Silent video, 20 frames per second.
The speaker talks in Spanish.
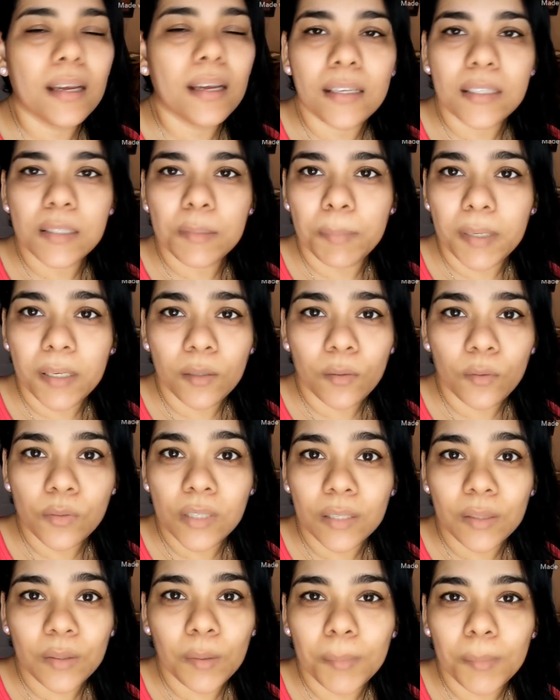que el Espíritu
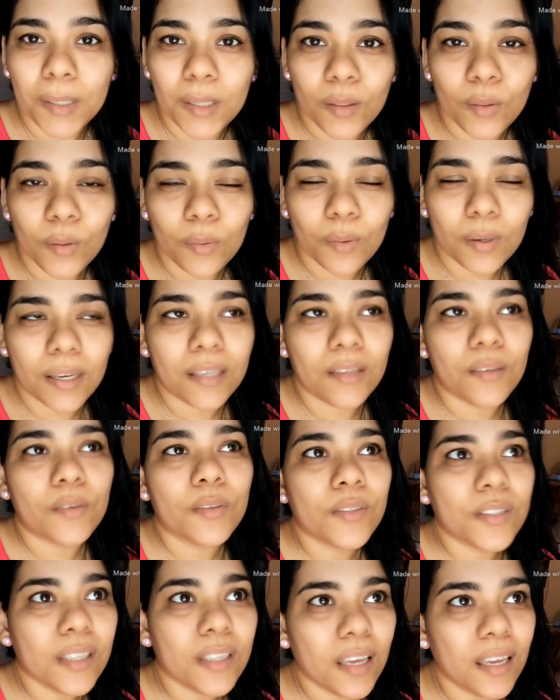Santo me toca y
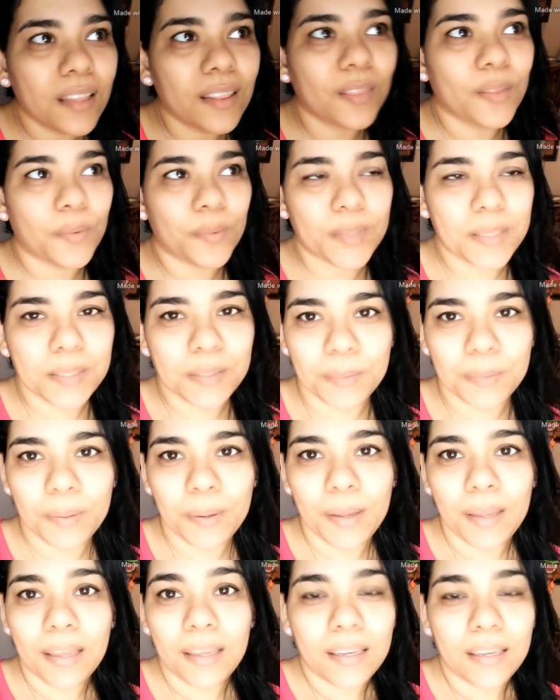yo siento eso.
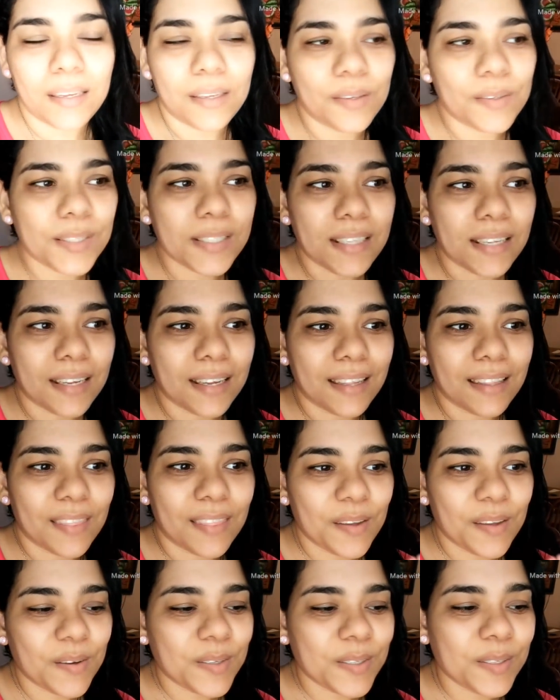Y yo sé que
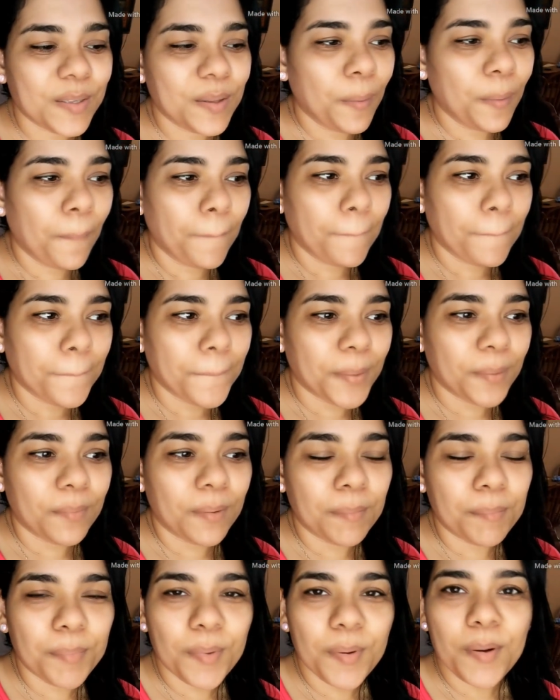Dios
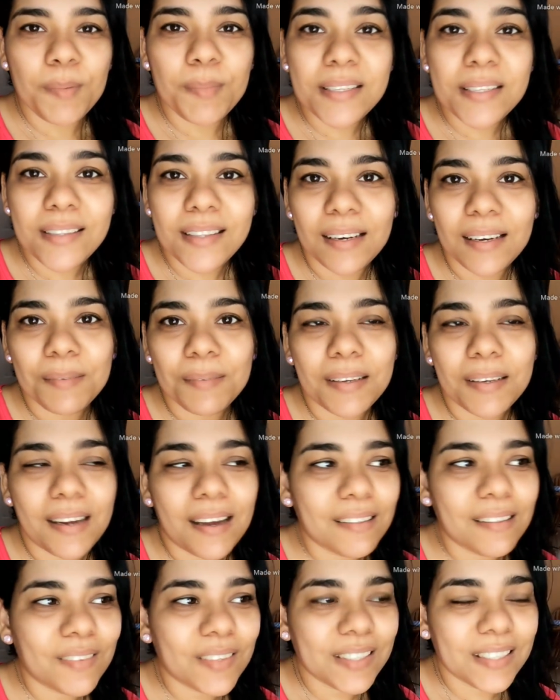poco a poco me está
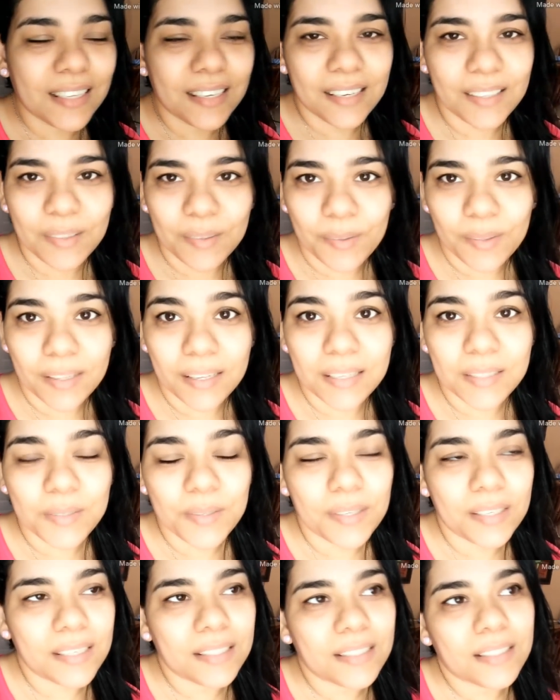liberando y sanando de
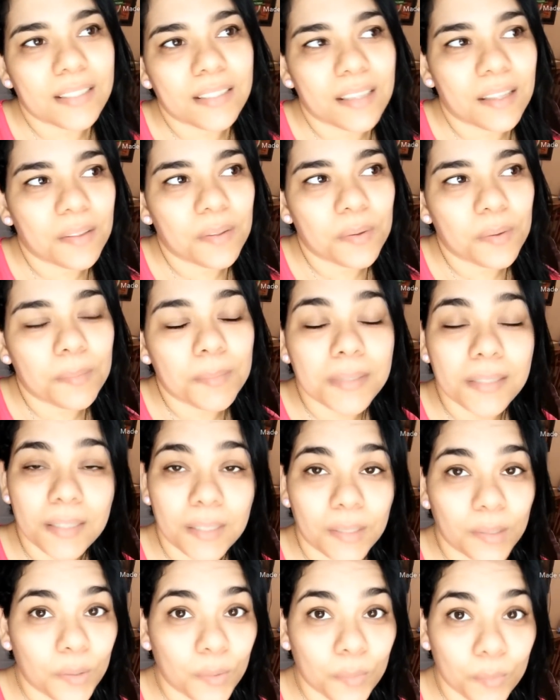eso y gracias a Dios yo me
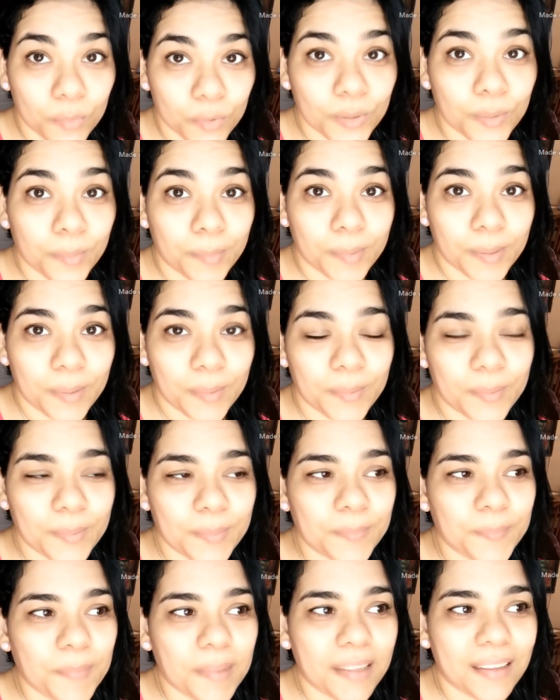siento mucho mejor.
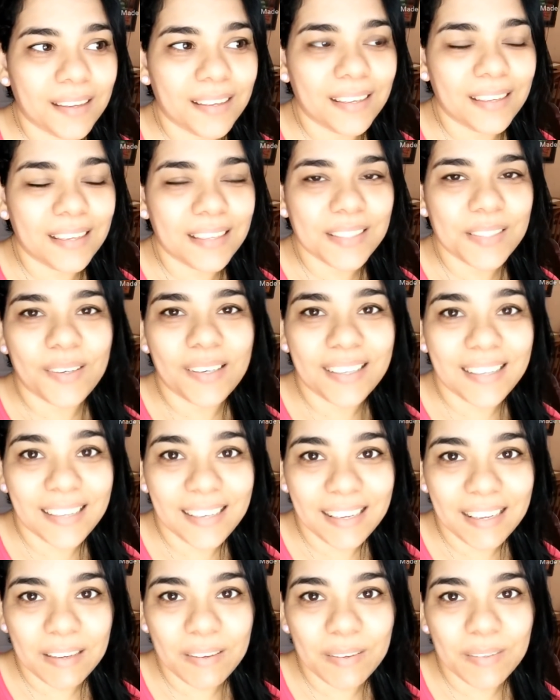Y eso le
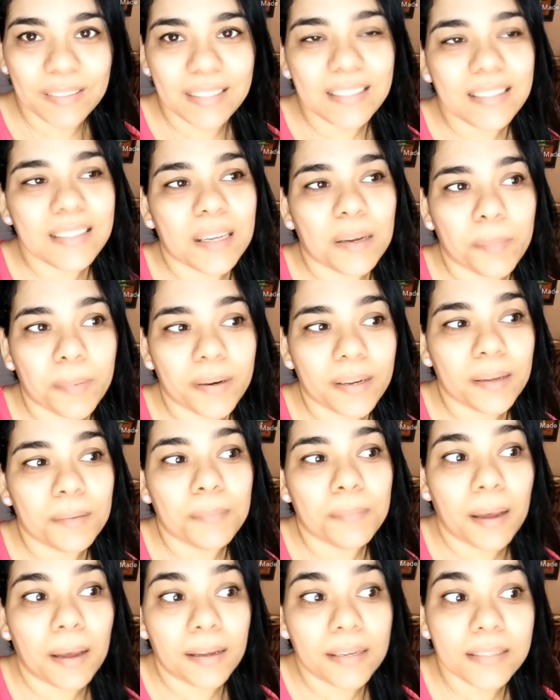quería contestar porque
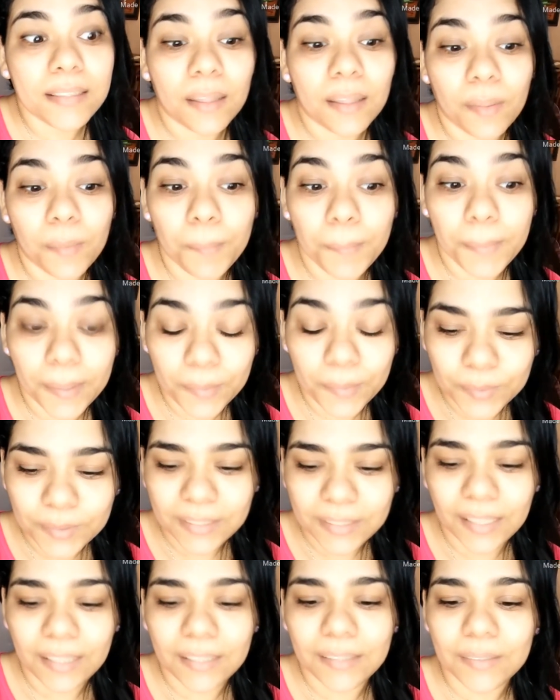me han estado
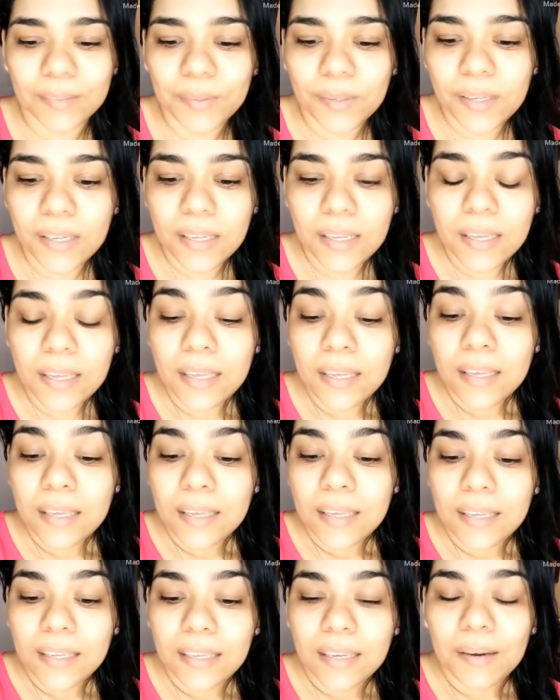preguntando.
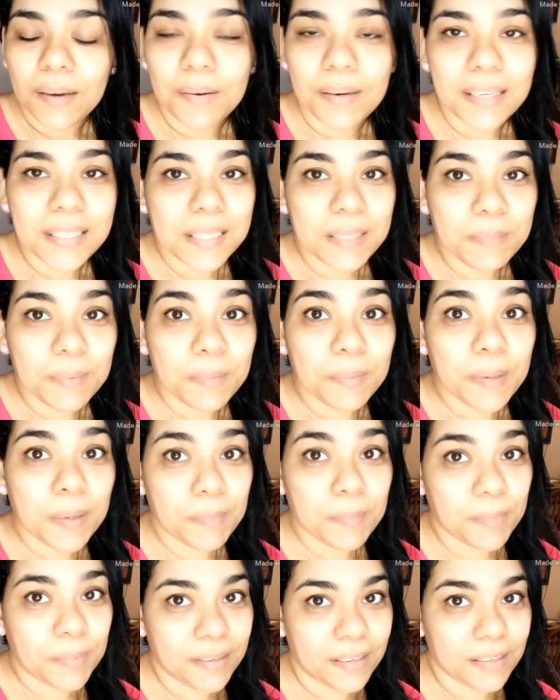Y ahora sí me voy
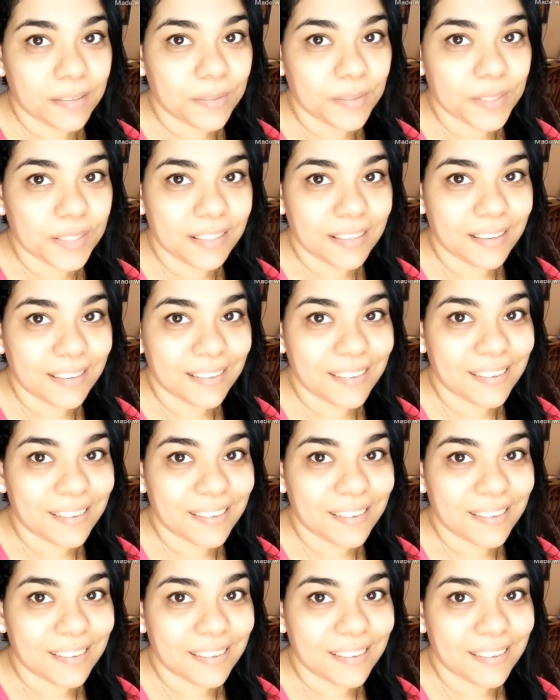a poner a cocinar.